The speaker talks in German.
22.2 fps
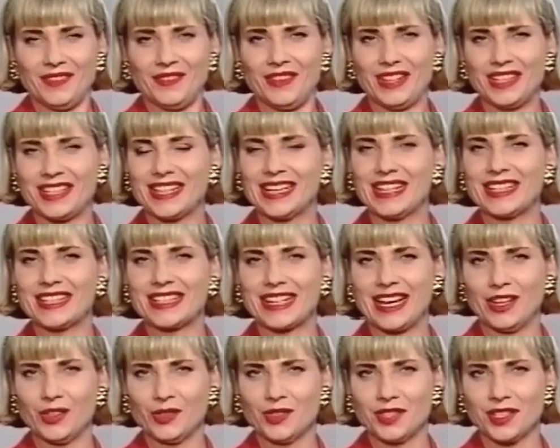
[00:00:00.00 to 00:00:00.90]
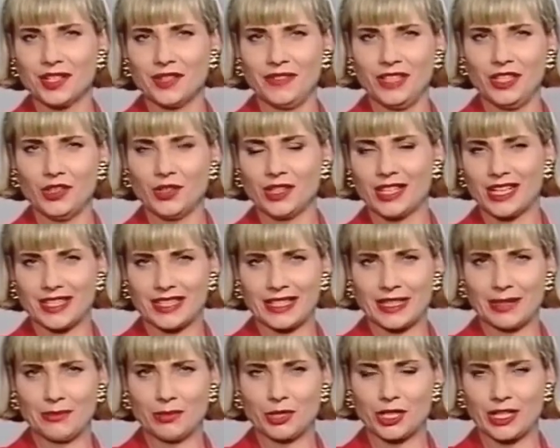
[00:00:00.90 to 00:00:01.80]
Wenn Sie ganz gern unsere
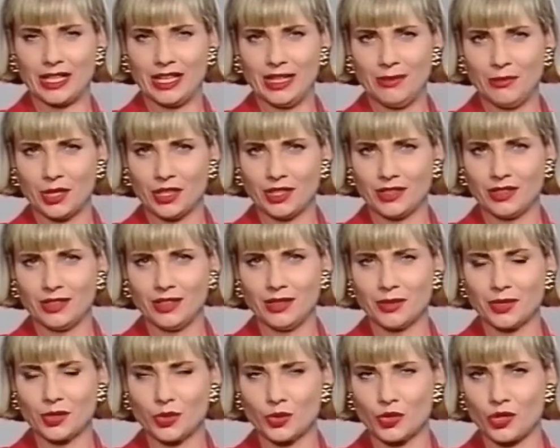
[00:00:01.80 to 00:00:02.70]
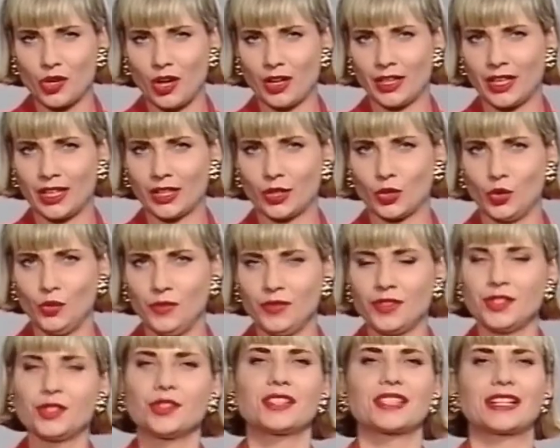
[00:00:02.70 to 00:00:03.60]
Videokassetten bestellen möchten, liebe Zuschauer, dann
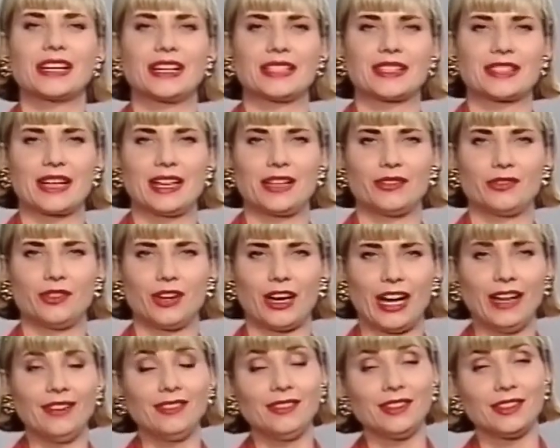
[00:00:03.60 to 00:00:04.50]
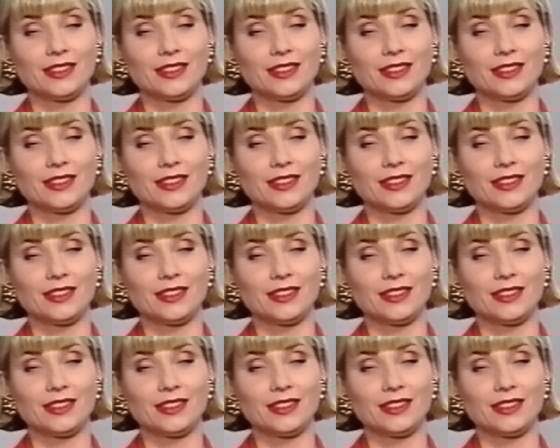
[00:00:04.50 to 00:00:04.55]
rufen Sie uns ganz einfach an.